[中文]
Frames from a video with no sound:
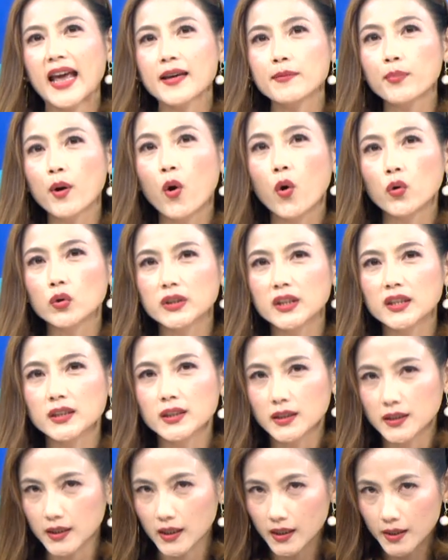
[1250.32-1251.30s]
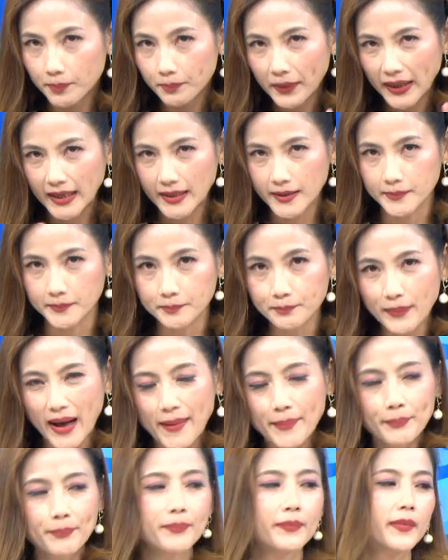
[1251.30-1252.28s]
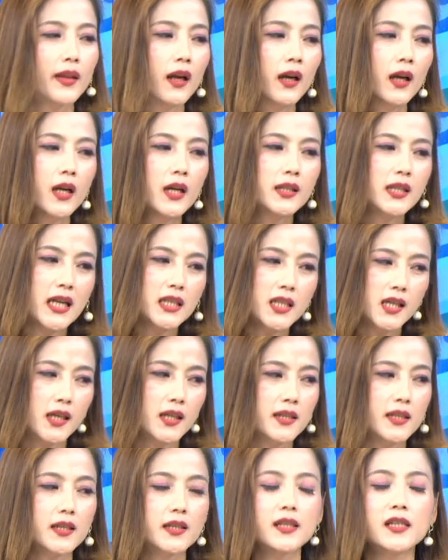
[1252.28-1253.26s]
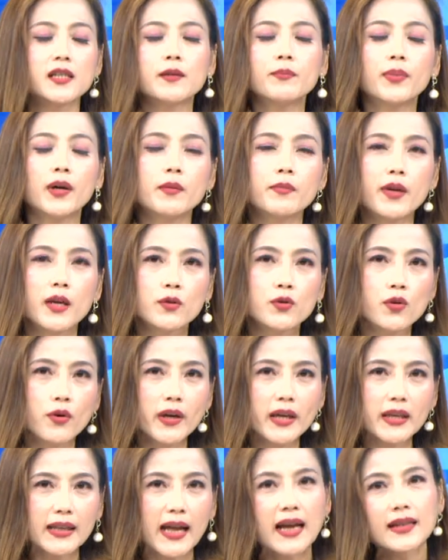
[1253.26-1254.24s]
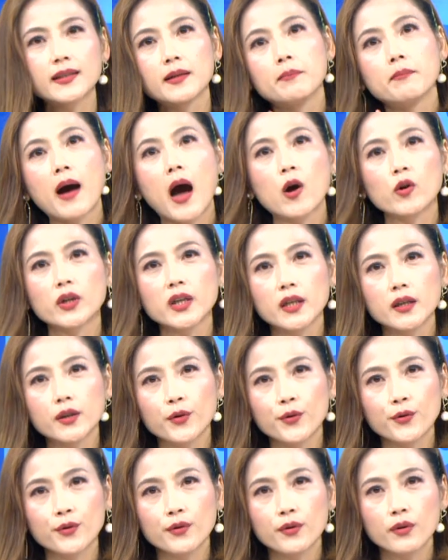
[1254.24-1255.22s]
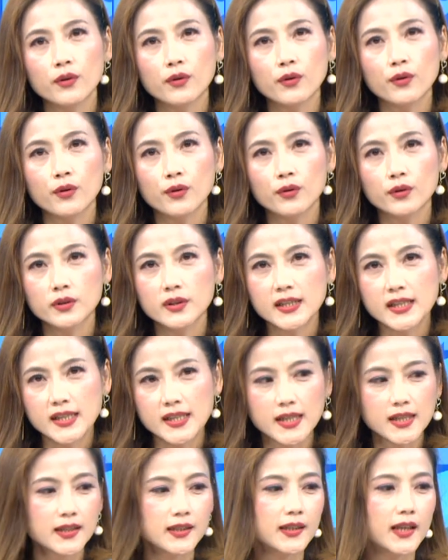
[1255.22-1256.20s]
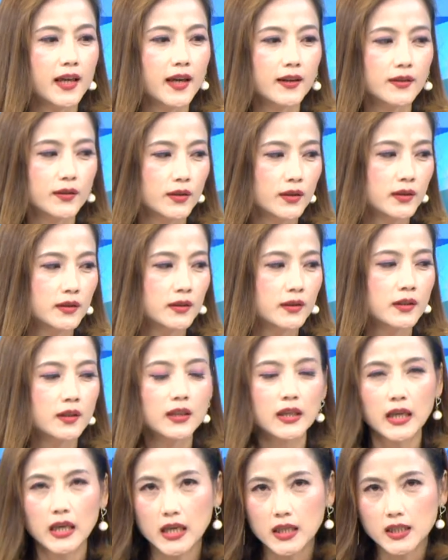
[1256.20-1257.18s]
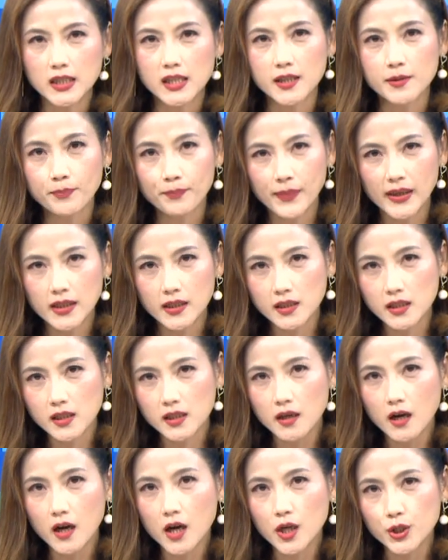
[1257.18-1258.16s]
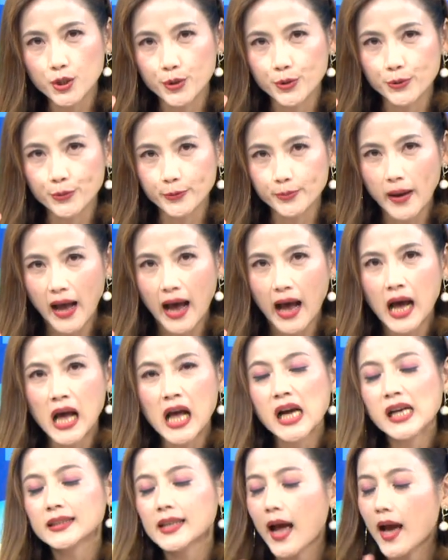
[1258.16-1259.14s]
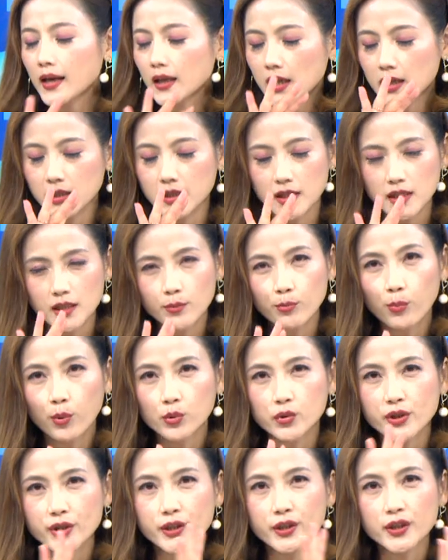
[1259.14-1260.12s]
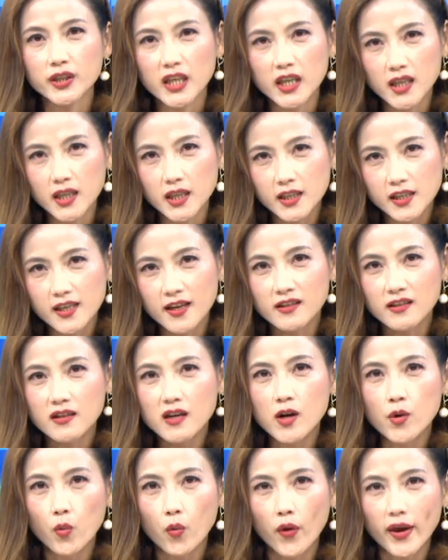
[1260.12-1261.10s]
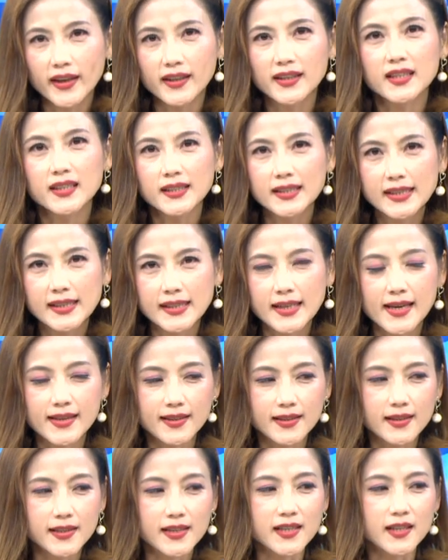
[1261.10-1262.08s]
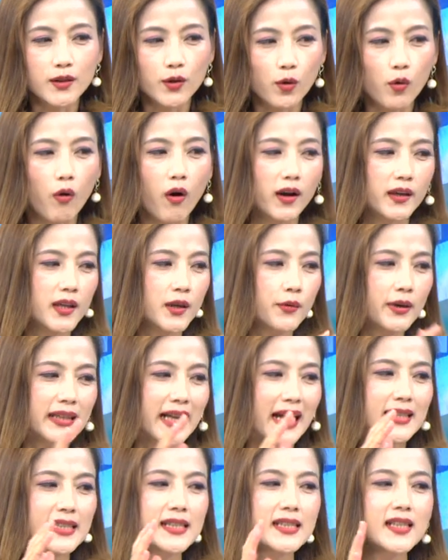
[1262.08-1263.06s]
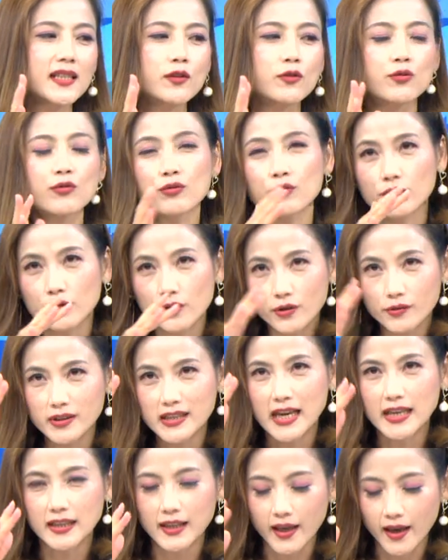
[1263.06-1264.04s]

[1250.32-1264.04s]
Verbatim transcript: Apple 的这个平板，那这个是基本面，所以它的毛利率今年。已经逼近二十五趴，它已经不是你以前认为的先进光，因为它技术有在